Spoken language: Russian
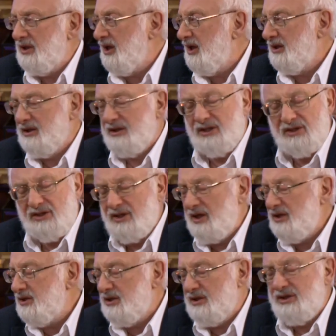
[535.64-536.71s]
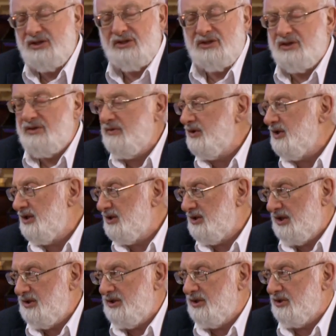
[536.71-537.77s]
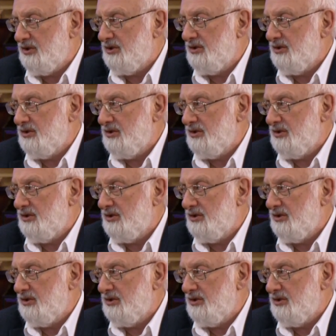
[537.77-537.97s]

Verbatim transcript: надо. Ты ни, ничего не отследишь.